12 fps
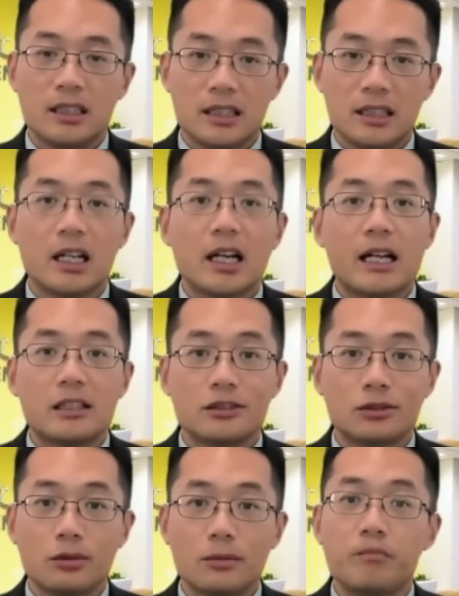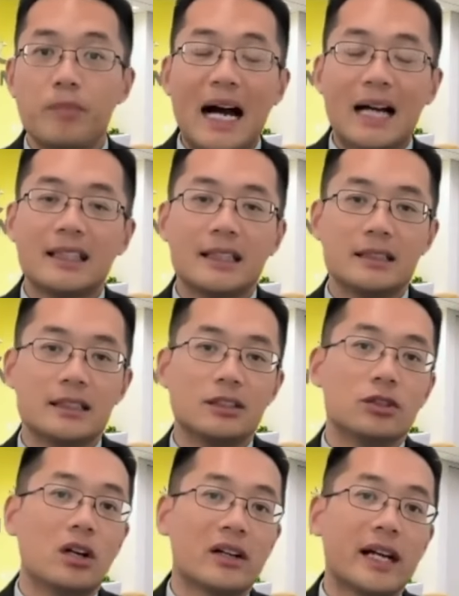你应该是从八年
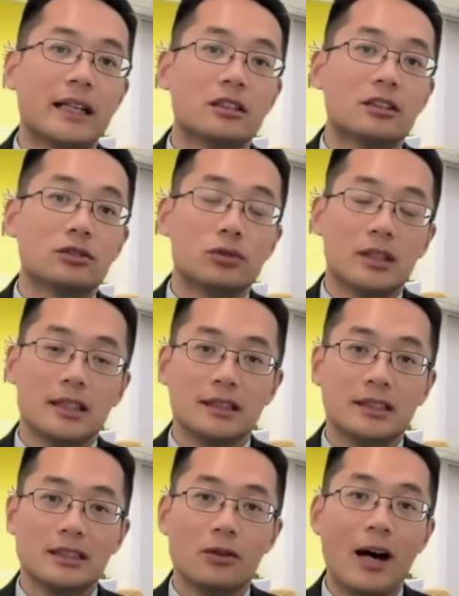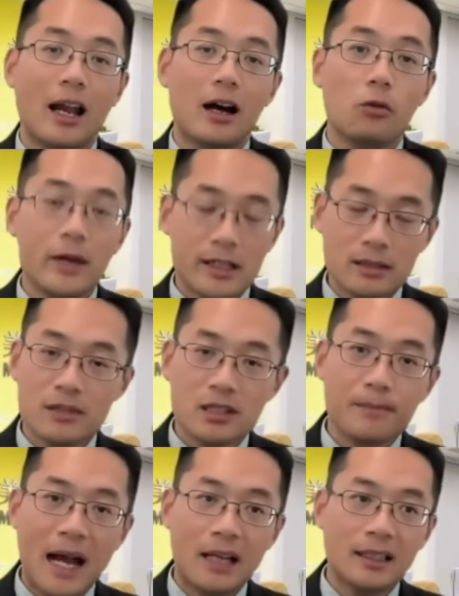级就要开始做这个计划了。为什
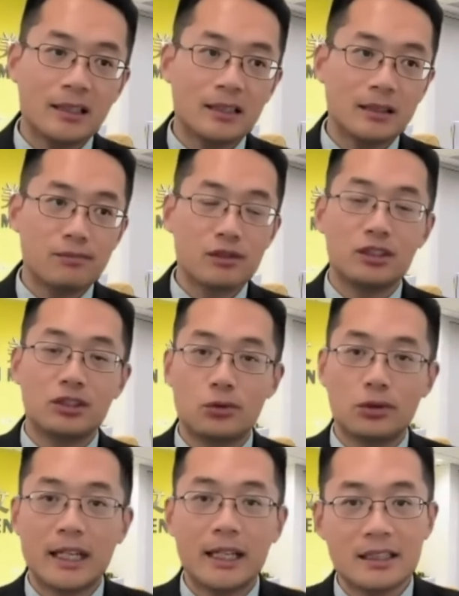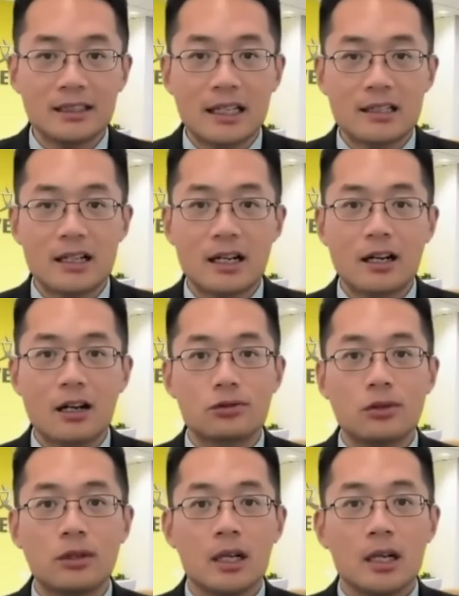么是八年级呢？不是九年级才上
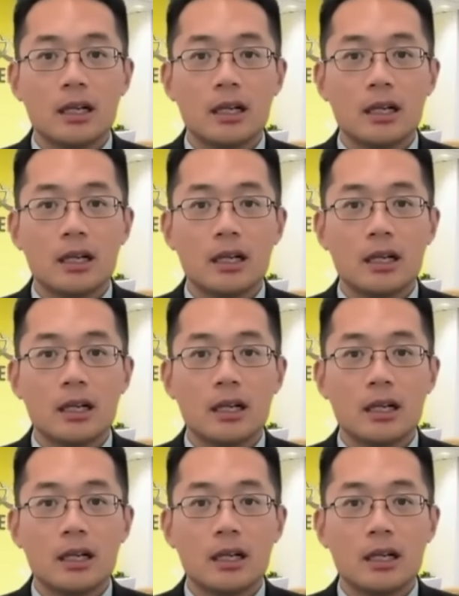中？